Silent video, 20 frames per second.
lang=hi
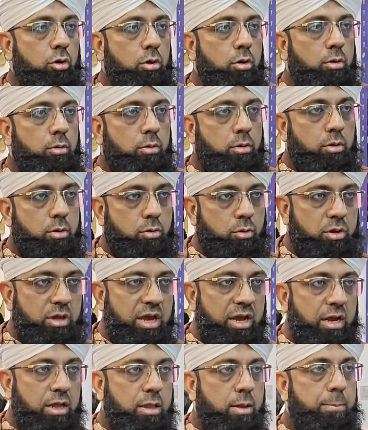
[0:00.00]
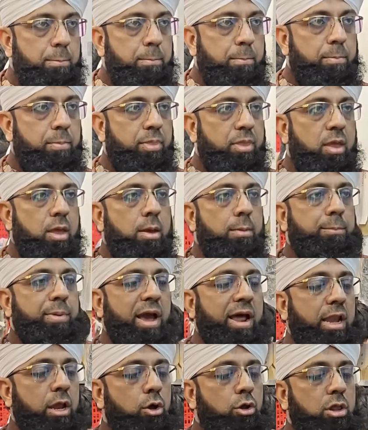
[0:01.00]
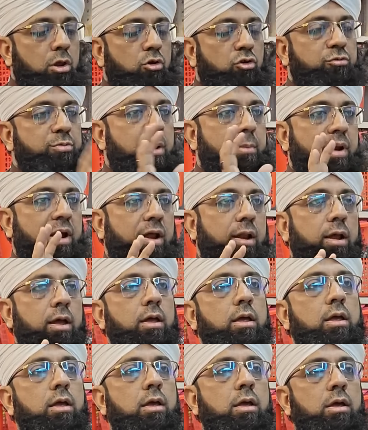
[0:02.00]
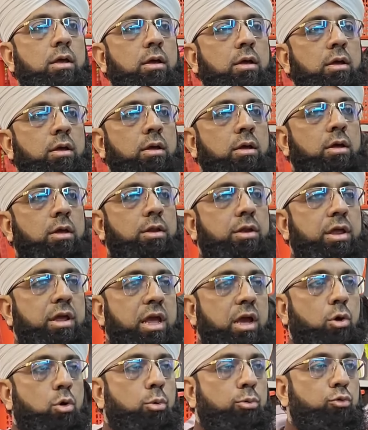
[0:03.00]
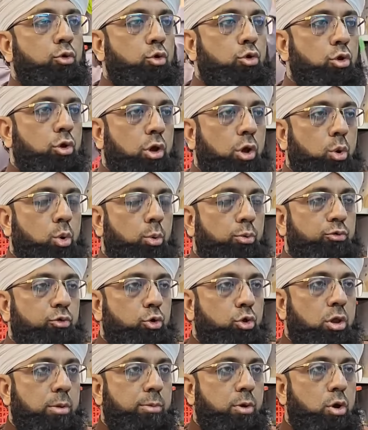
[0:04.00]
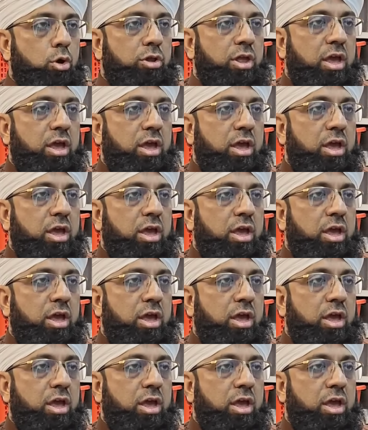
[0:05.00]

जो क्या कहते हैं प्याली होती है ना उसमें आप रख लें ठीक है खूबसूरत की खूबसूरती भी